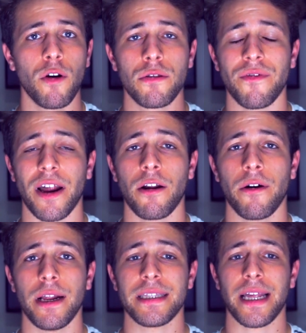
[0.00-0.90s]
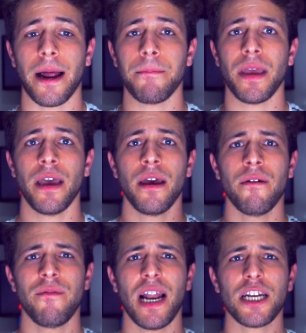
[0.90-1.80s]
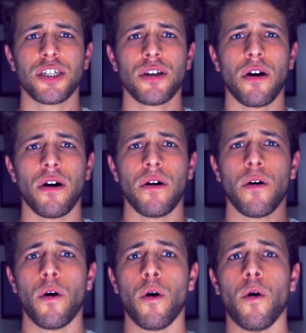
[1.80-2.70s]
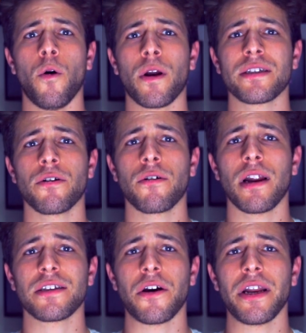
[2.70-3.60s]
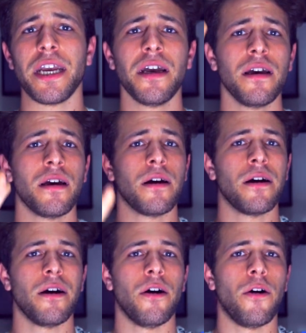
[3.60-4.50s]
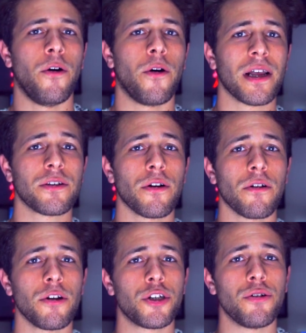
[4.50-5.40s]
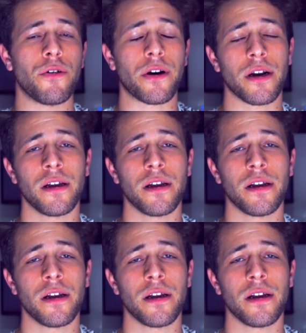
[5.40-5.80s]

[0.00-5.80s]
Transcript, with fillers: voluto farlo con entrambi. Vi lascio... Ora sono con la Sony, ora sono con lo Shure.